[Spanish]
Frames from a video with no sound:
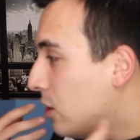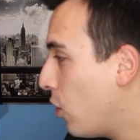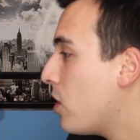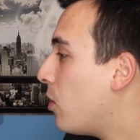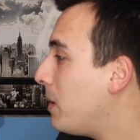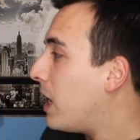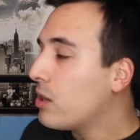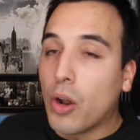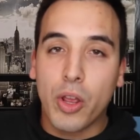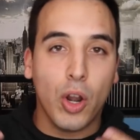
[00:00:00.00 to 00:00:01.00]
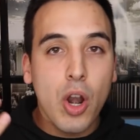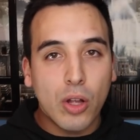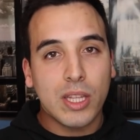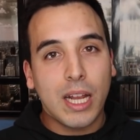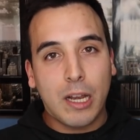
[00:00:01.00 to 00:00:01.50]
No hay obligatorio,
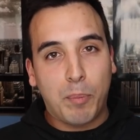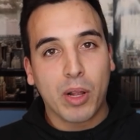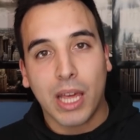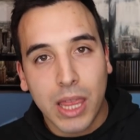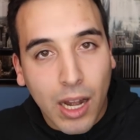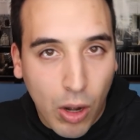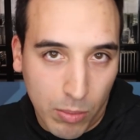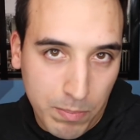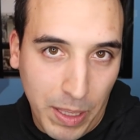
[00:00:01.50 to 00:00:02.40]
no tienes por qué hacerlo,